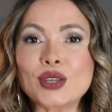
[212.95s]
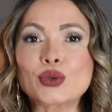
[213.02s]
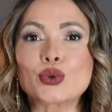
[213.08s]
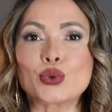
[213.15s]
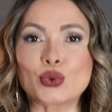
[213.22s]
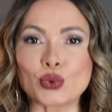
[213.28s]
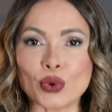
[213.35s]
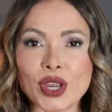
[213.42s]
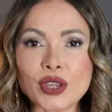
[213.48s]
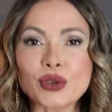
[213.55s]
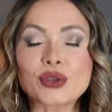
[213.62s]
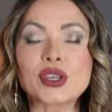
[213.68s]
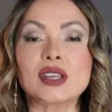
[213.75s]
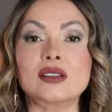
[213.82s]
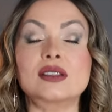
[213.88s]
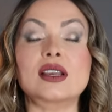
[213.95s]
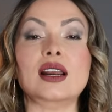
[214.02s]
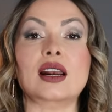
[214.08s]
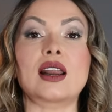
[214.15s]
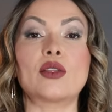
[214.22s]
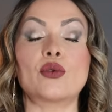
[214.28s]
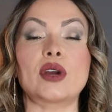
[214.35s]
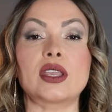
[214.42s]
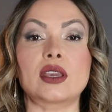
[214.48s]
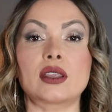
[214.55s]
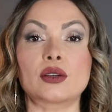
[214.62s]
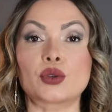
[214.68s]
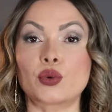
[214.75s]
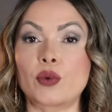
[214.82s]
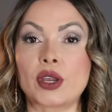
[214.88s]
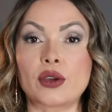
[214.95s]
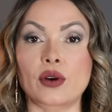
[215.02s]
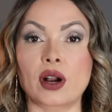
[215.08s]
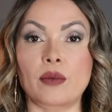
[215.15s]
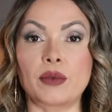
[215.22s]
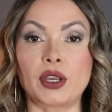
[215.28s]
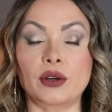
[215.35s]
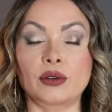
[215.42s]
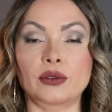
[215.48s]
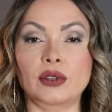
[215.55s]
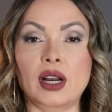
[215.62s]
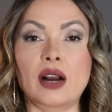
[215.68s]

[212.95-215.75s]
en sus sueños y en ser la dueña de su bello camino.